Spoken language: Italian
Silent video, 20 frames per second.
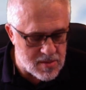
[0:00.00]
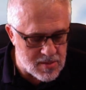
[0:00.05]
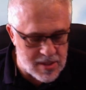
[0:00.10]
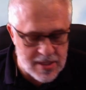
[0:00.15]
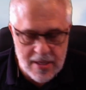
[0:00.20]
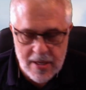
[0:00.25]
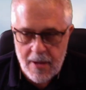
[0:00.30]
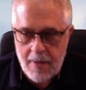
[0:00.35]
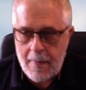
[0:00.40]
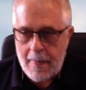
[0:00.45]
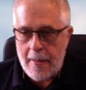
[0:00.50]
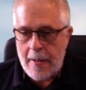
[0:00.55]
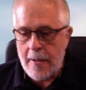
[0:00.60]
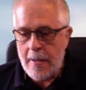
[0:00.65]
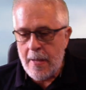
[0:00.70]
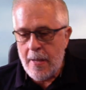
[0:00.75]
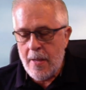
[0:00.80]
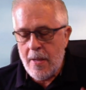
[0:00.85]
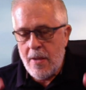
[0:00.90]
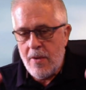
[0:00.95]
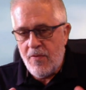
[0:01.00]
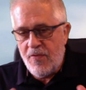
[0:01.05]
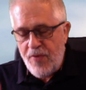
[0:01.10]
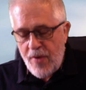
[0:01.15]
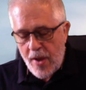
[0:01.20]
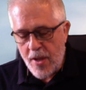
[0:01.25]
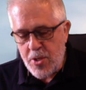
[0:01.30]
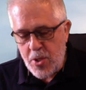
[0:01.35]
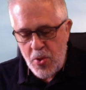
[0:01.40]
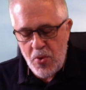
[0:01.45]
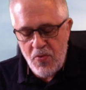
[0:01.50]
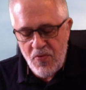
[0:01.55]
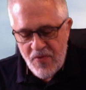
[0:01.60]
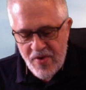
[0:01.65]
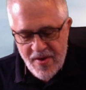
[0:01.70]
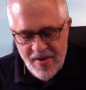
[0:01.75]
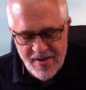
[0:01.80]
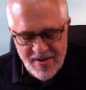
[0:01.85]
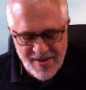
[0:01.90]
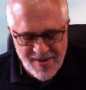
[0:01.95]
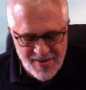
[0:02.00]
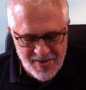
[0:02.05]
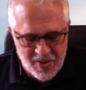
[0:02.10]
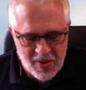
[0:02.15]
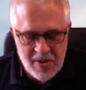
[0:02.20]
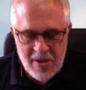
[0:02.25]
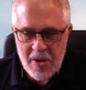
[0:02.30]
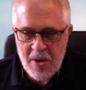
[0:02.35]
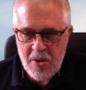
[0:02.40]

Bene, faccio un video